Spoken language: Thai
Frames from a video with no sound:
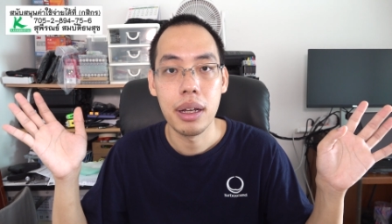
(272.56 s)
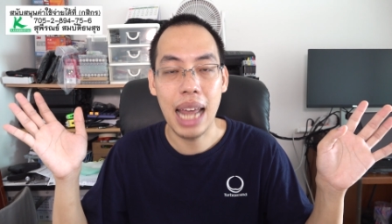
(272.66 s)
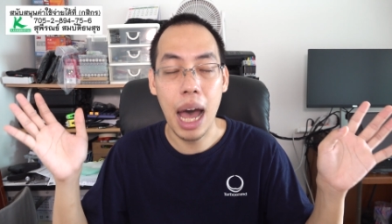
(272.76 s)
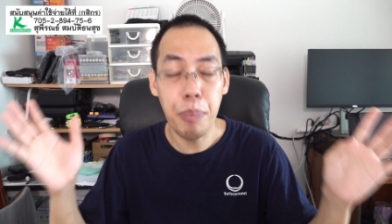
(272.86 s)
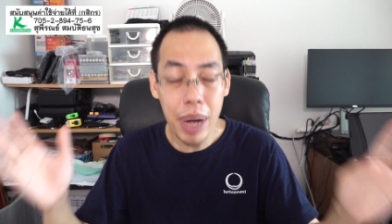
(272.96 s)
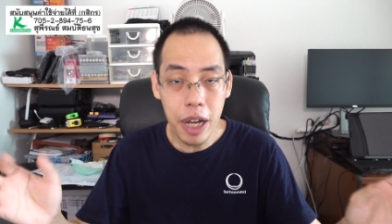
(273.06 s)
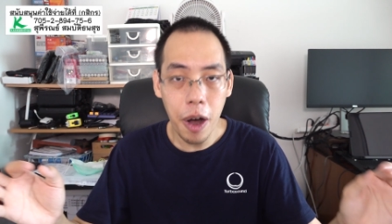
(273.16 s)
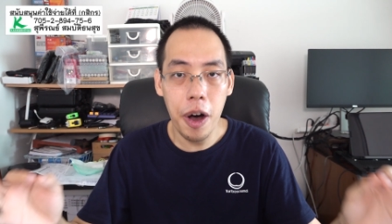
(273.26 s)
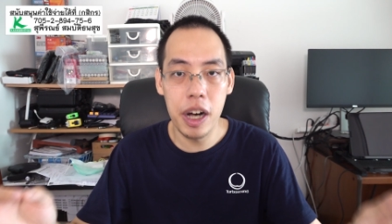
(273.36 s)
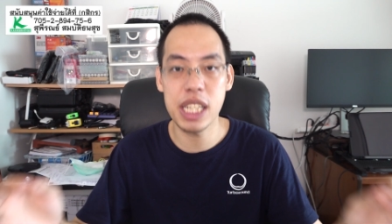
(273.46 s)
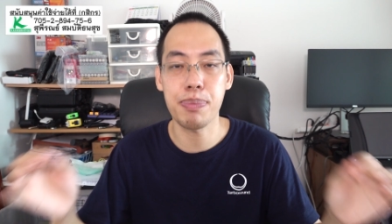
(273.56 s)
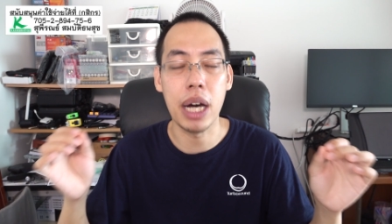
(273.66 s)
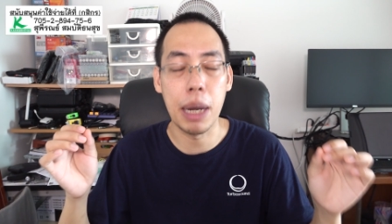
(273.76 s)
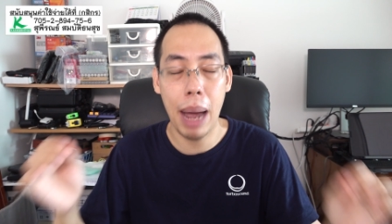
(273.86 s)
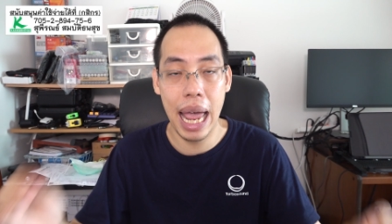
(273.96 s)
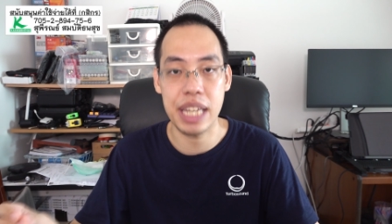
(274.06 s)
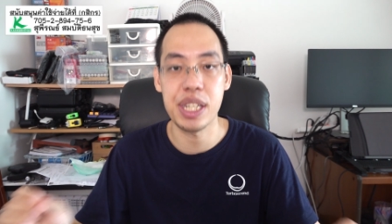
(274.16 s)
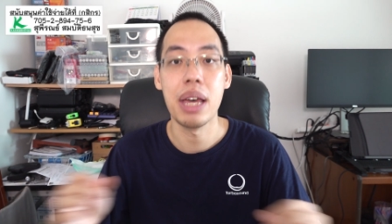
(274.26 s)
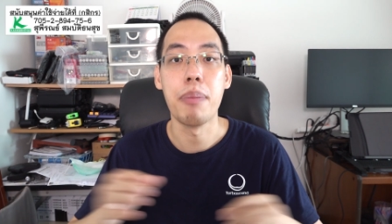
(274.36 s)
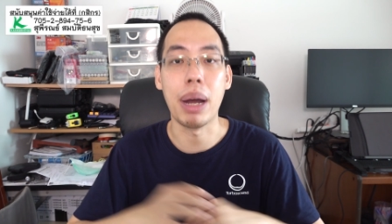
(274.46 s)
ทำให้พอร์ per pax
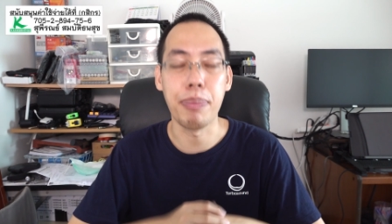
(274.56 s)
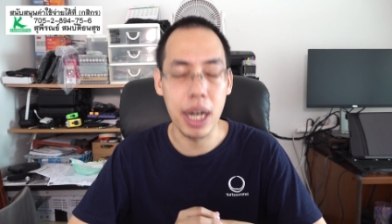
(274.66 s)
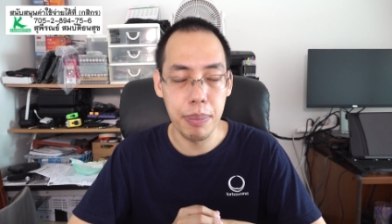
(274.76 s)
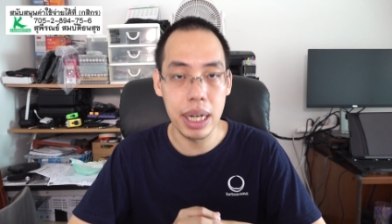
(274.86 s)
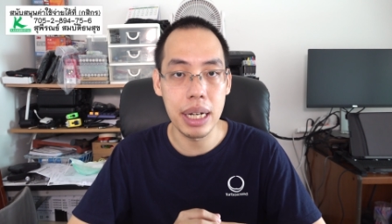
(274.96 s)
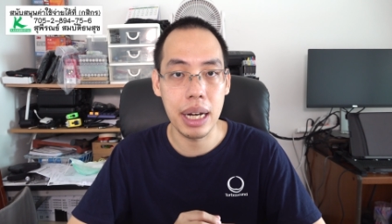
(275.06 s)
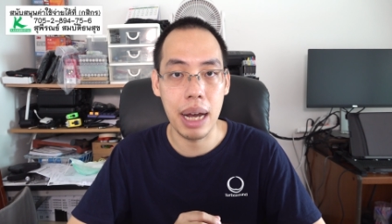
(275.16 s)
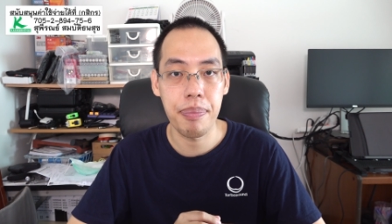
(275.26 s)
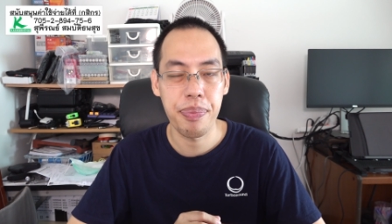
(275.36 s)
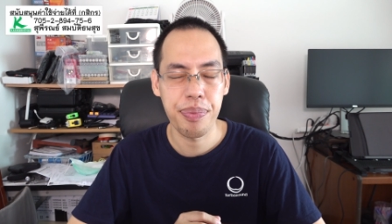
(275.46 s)
มันเพิ่มขึ้นครับ